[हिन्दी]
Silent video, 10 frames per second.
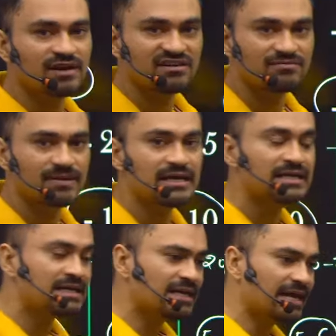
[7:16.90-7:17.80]
में
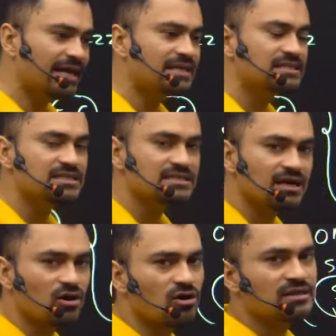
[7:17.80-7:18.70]
एक चीज़
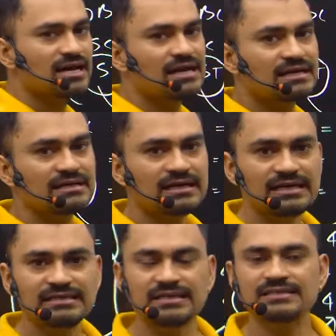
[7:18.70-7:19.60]
का और ध्यान रखना
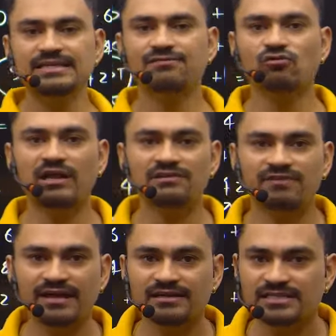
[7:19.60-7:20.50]
कि ये सिर्फ
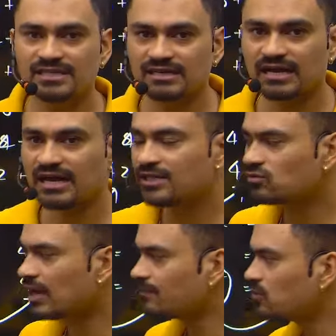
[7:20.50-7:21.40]
क्वालिफाइंग नेचर का है
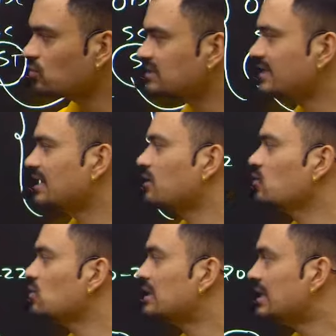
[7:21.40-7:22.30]
तो आप लोग ये ना हो